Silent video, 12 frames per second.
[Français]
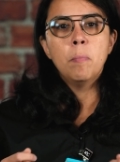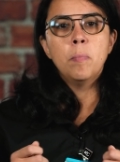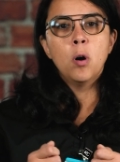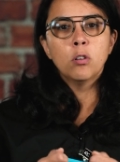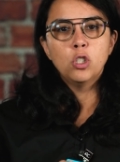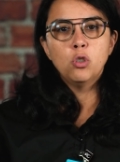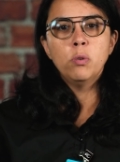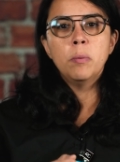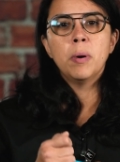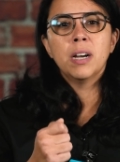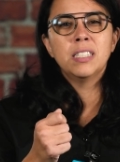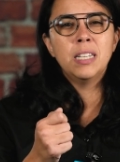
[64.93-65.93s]
ponctuée
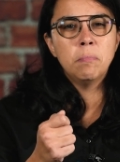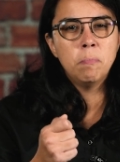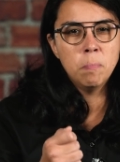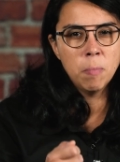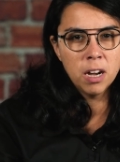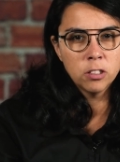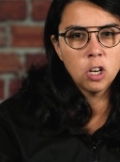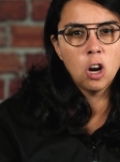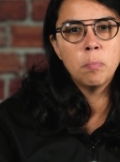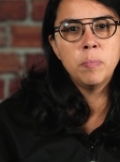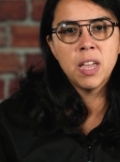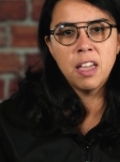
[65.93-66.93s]
par des
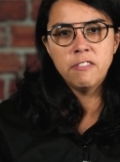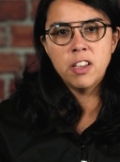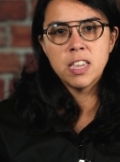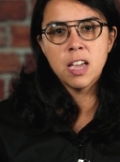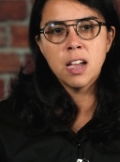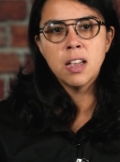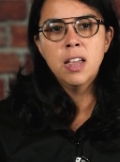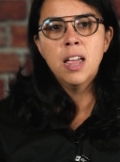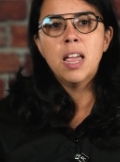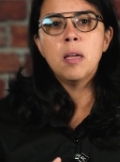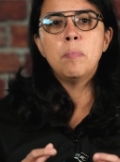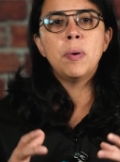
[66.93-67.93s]
mentors bienveillants
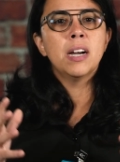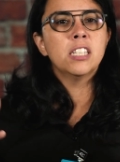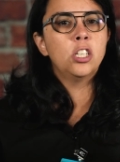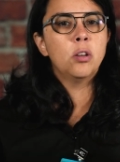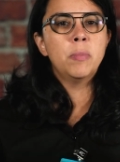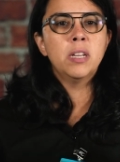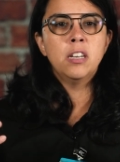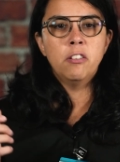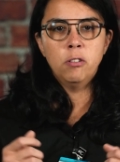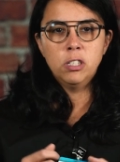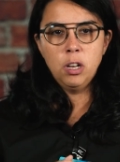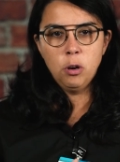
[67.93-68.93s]
et parsemé
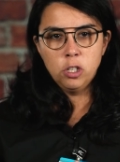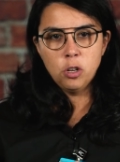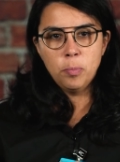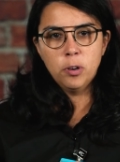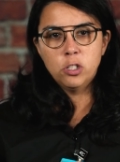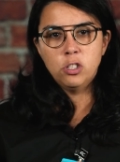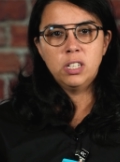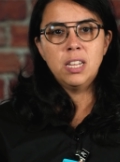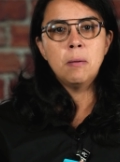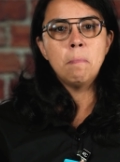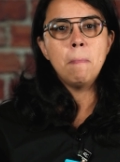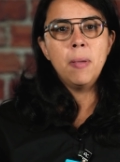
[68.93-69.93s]
de, leurs
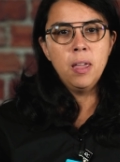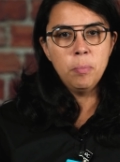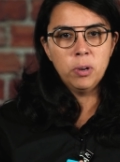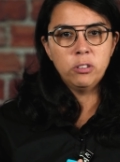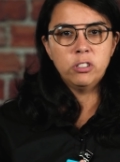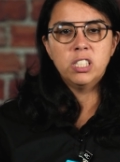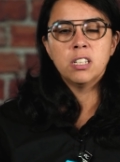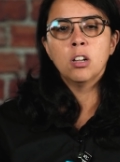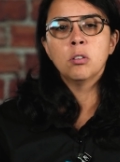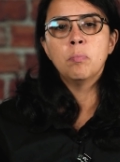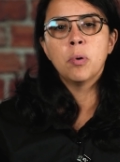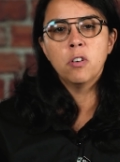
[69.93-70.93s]
opportunités
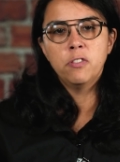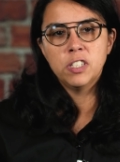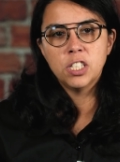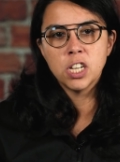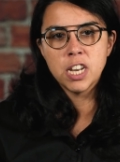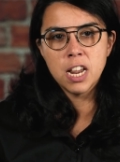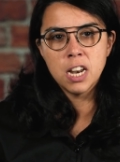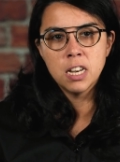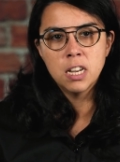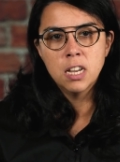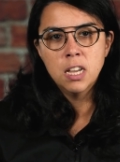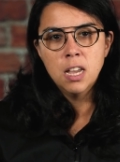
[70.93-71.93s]
épanouissantes professionnelles.
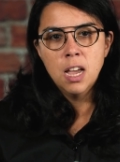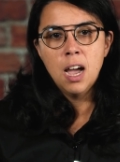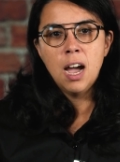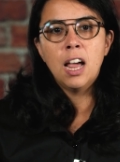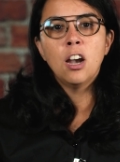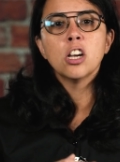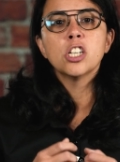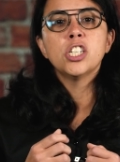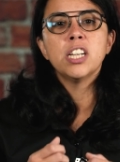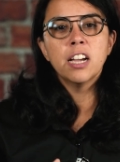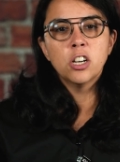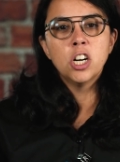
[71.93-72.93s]
Alors,
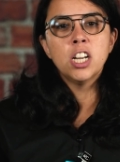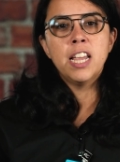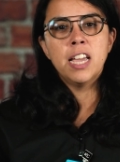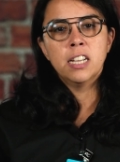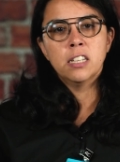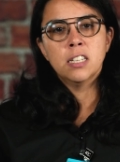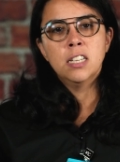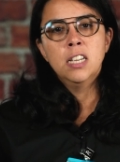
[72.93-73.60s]
chers collègues,